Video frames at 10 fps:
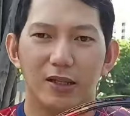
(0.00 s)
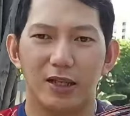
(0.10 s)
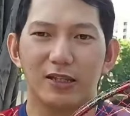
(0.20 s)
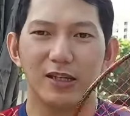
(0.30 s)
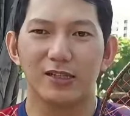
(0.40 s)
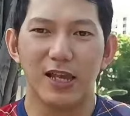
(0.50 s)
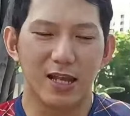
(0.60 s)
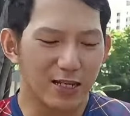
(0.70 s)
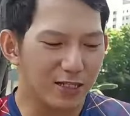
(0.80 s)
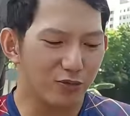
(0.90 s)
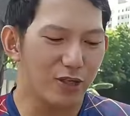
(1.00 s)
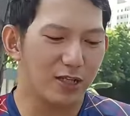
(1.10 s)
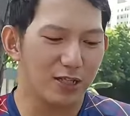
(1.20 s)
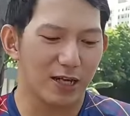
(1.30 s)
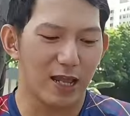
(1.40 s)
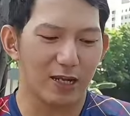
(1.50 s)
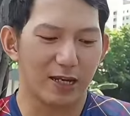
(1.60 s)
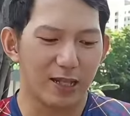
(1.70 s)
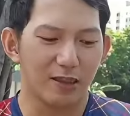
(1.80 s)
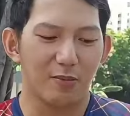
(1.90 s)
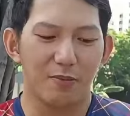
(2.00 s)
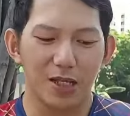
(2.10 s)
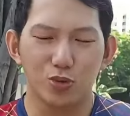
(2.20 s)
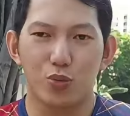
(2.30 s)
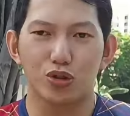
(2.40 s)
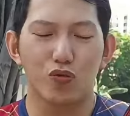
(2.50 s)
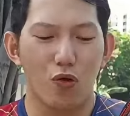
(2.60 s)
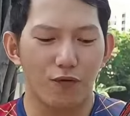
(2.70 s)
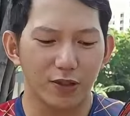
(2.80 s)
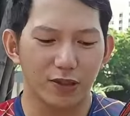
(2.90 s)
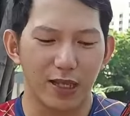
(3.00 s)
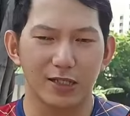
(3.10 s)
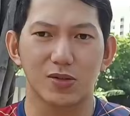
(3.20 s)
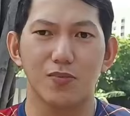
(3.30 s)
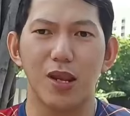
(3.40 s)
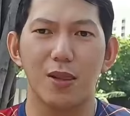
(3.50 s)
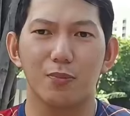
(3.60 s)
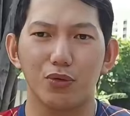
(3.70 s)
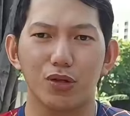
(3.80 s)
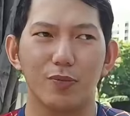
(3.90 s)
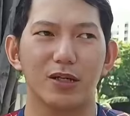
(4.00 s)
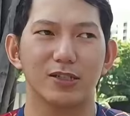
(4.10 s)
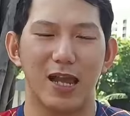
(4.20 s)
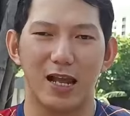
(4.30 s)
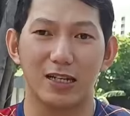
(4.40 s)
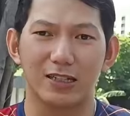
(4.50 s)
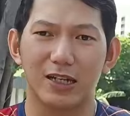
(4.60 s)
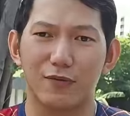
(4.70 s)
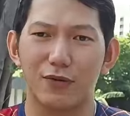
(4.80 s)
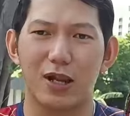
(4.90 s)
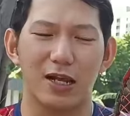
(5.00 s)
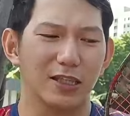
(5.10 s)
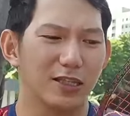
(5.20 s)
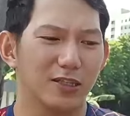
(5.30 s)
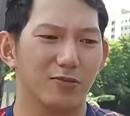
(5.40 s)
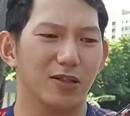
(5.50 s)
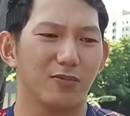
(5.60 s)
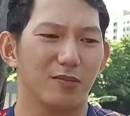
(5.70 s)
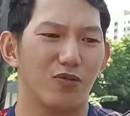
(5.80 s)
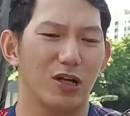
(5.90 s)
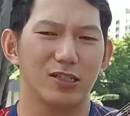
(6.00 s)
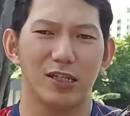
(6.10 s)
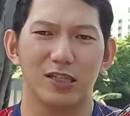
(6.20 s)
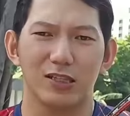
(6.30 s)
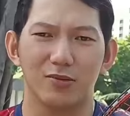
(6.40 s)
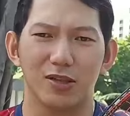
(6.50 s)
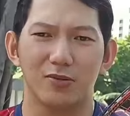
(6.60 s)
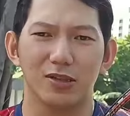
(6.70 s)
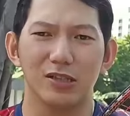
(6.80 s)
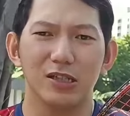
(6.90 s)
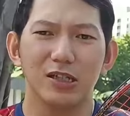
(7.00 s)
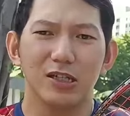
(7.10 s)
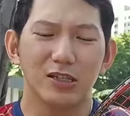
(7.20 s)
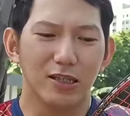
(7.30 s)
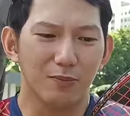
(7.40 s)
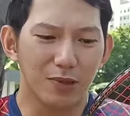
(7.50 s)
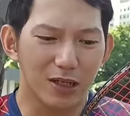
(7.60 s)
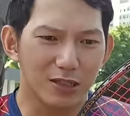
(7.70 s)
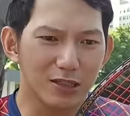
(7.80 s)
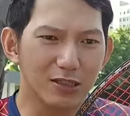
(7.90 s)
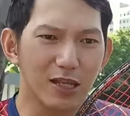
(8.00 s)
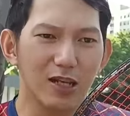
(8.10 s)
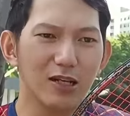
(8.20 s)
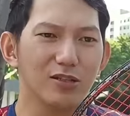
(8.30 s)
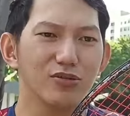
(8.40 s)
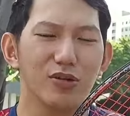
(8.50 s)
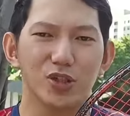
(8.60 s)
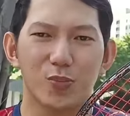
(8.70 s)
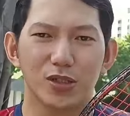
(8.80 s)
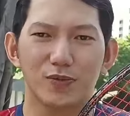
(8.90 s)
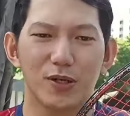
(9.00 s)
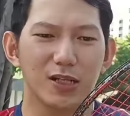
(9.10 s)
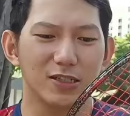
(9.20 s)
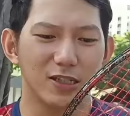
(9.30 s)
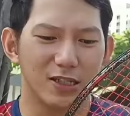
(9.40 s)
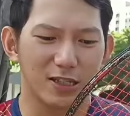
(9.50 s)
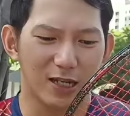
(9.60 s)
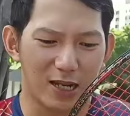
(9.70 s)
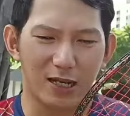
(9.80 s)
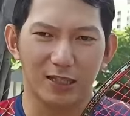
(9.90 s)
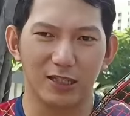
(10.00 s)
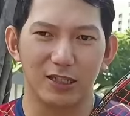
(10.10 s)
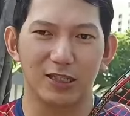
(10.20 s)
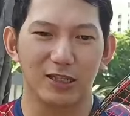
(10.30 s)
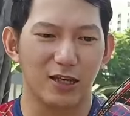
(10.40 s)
Nah, di tangan saya kali ini udah ada raket Maxbot Woven Tech 90 di mana saya akan review raket ini teman-teman mau kasih lihat ya teman-teman tampilan detail dan juga spesifikasi dari raket ini.